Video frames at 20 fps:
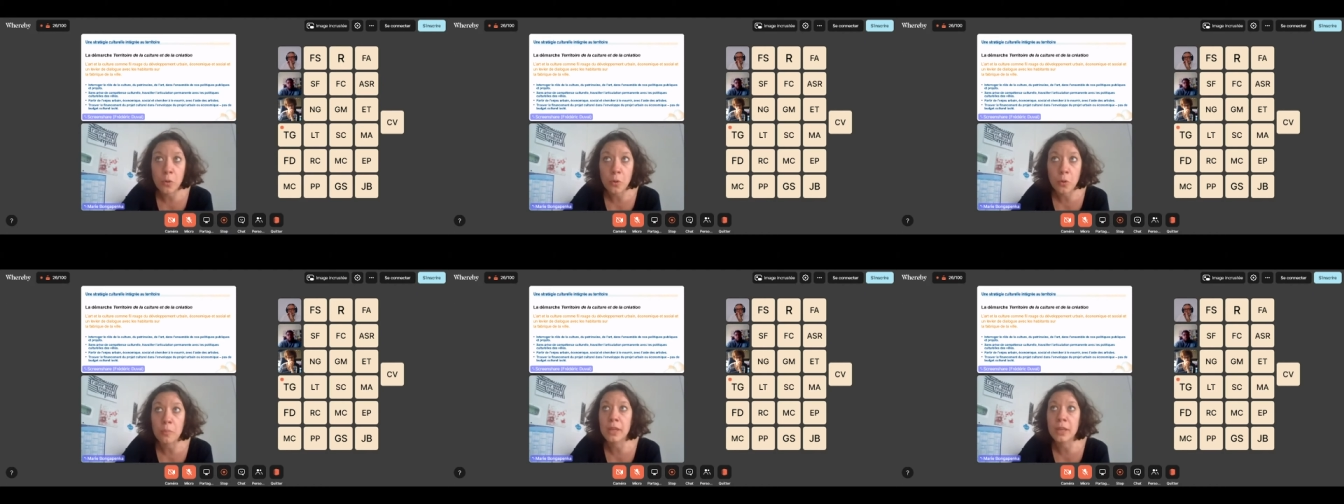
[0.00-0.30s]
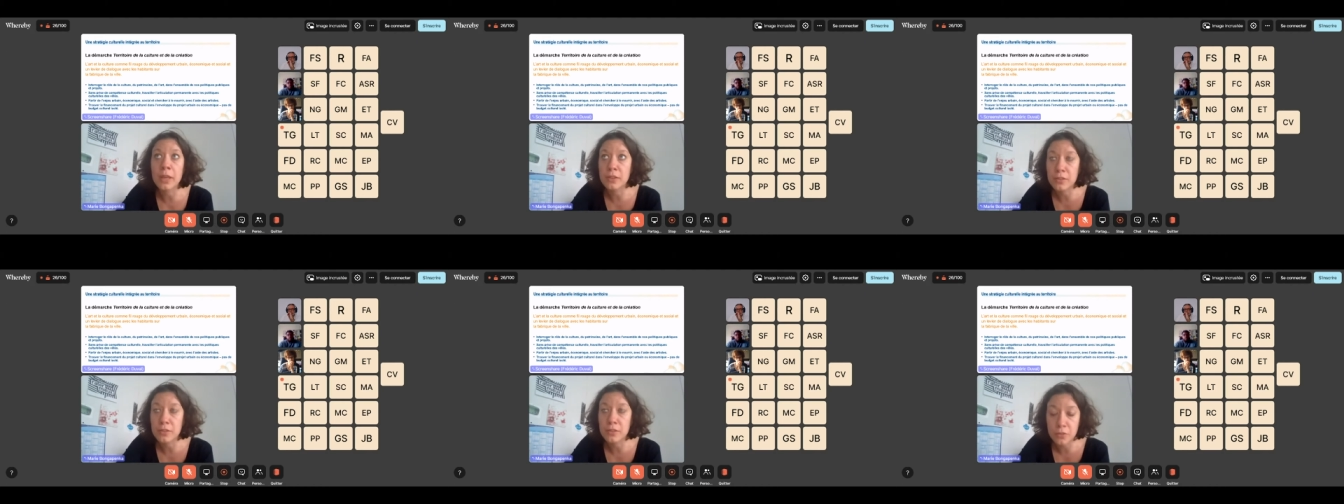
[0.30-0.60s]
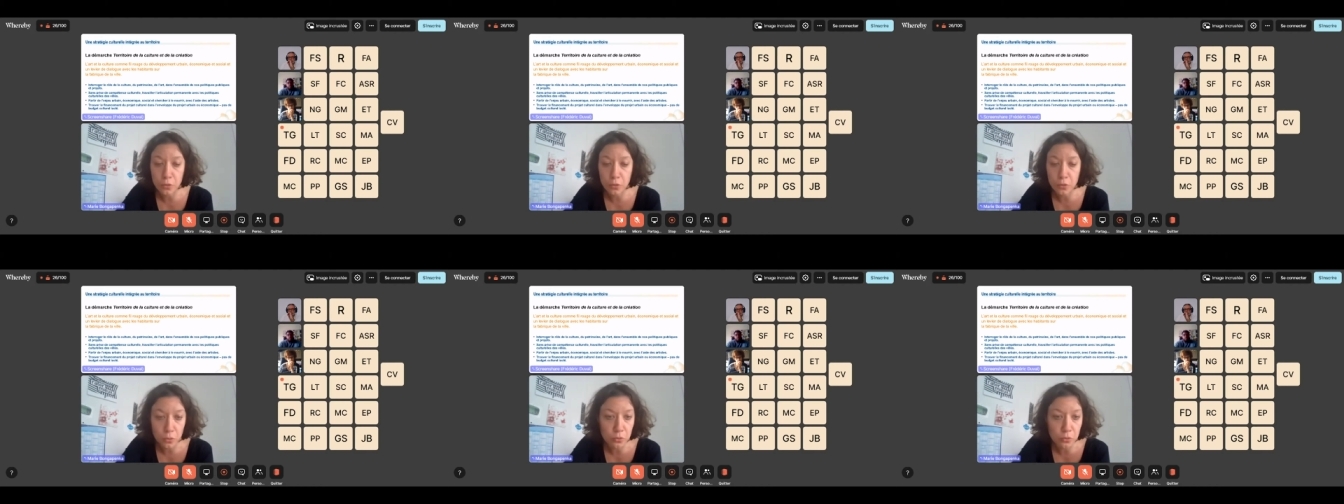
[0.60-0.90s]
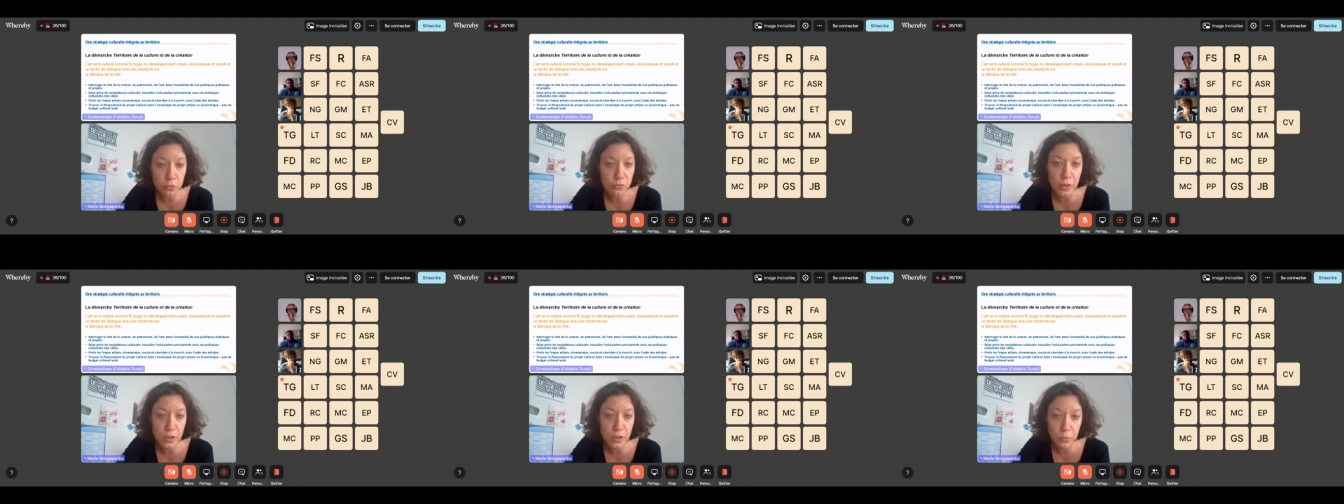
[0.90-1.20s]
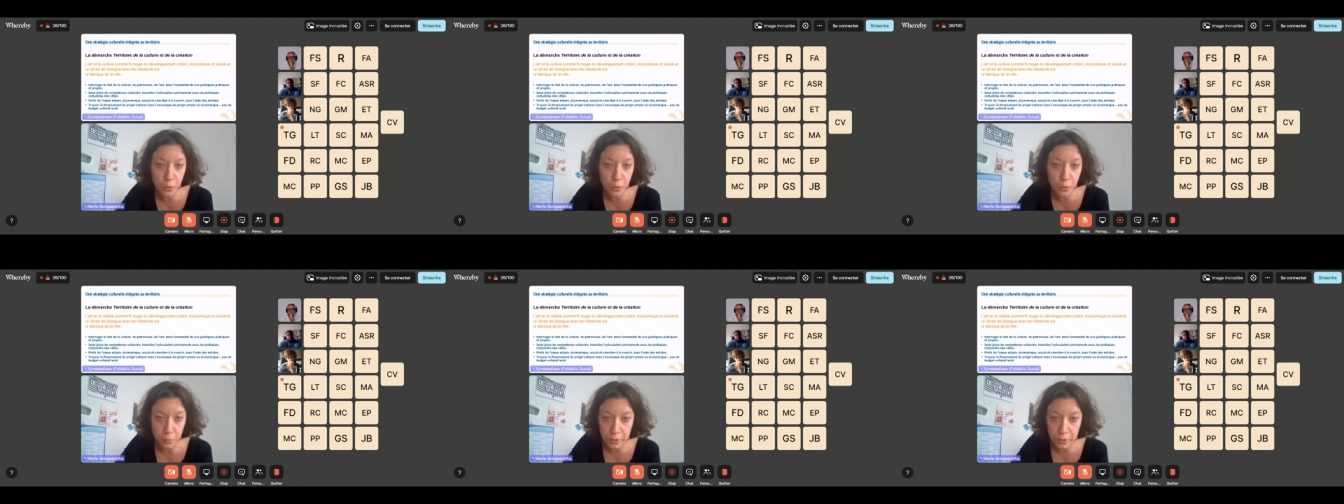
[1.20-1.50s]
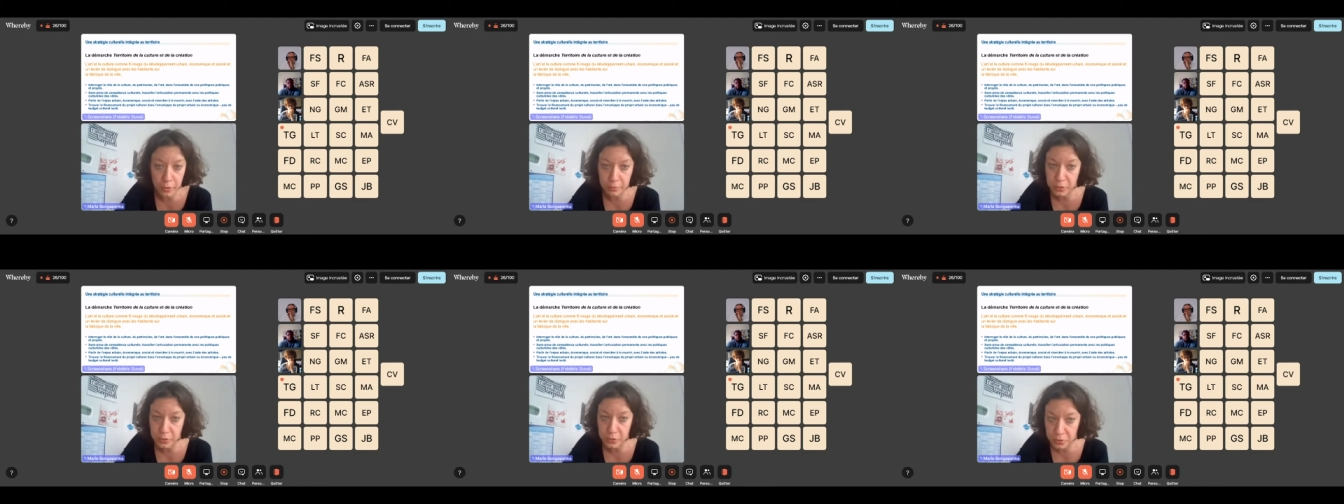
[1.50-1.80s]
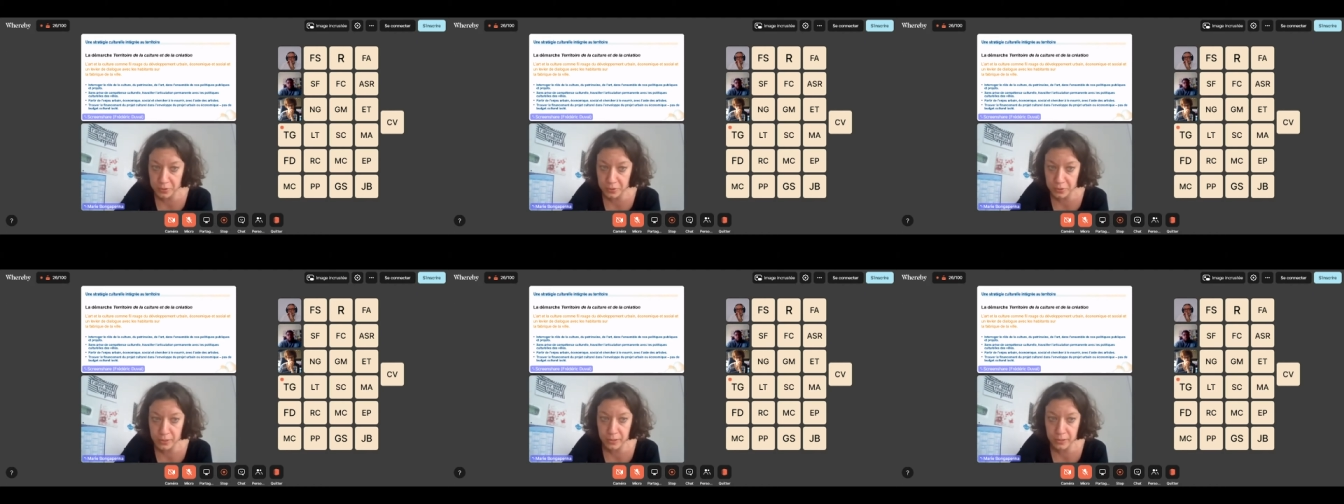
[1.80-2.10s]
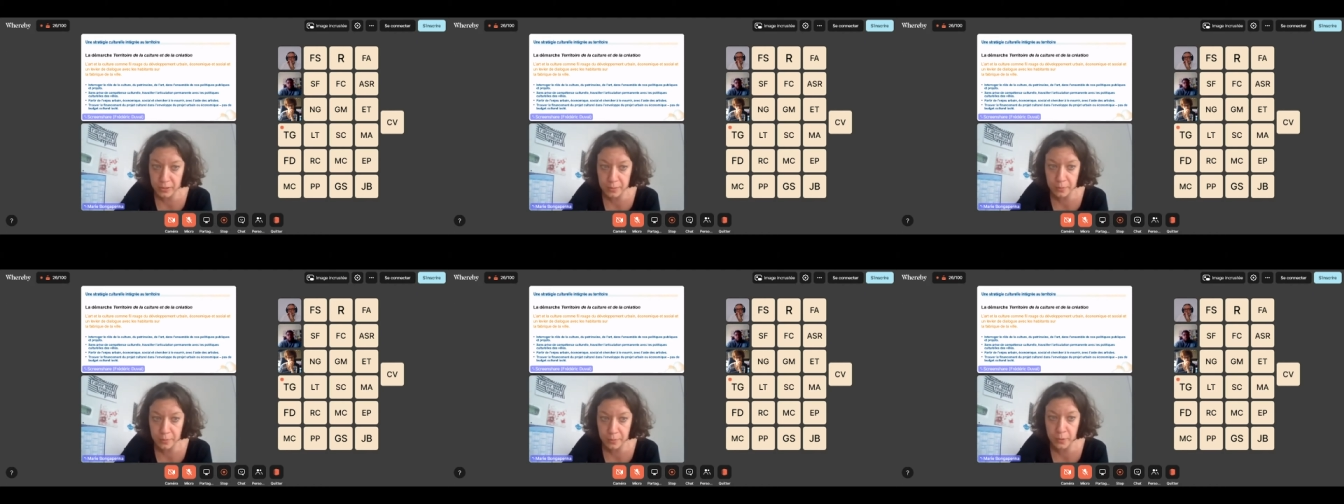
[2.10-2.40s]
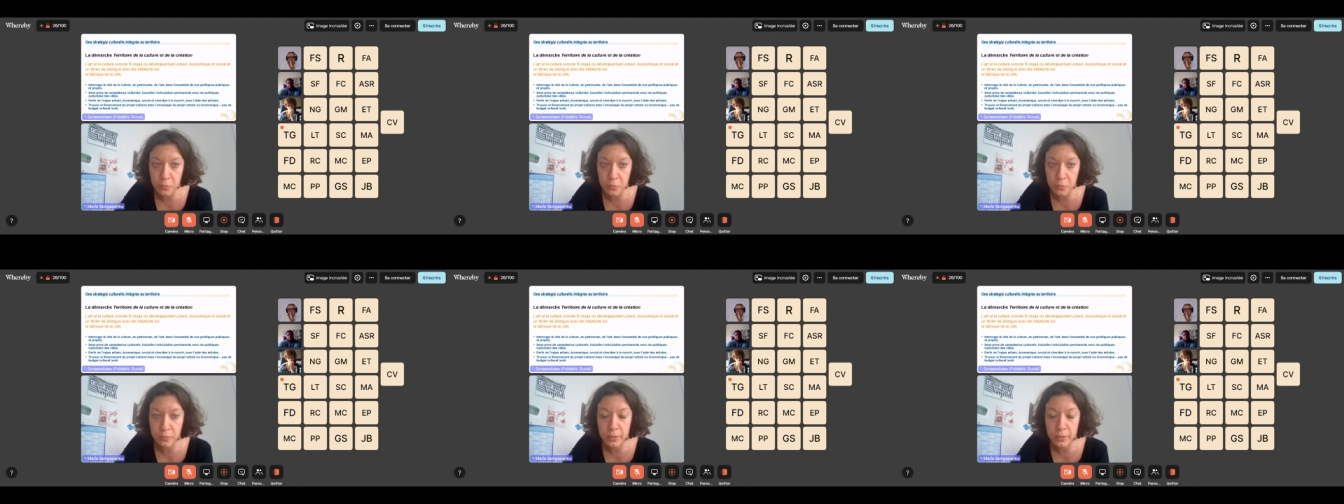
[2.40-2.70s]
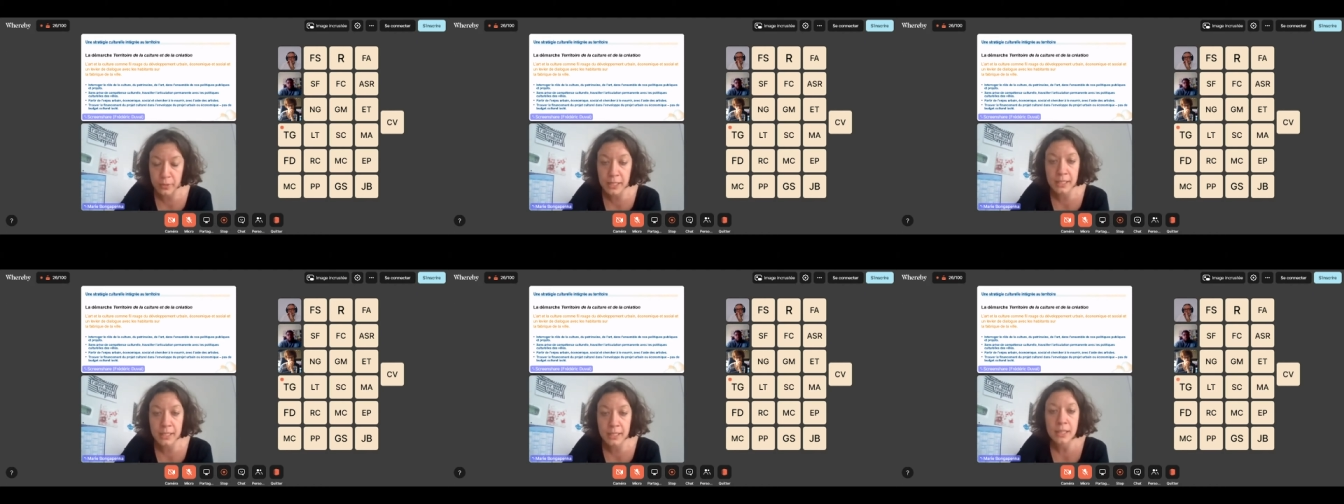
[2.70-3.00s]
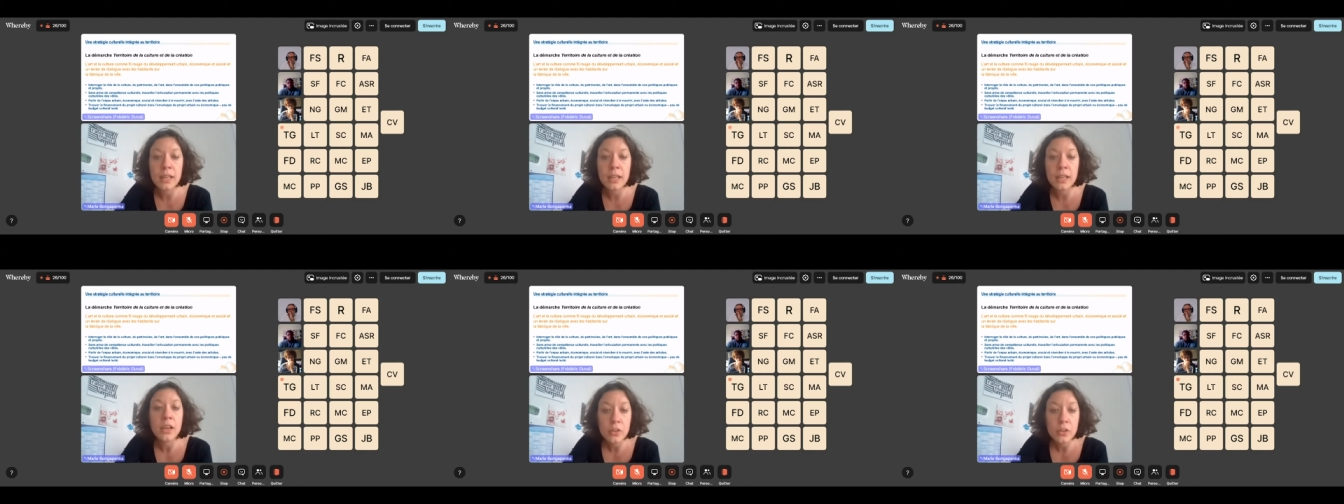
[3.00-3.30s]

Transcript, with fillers: urbaine, dans le renouvellement urbain, mais aussi dans l'espace public,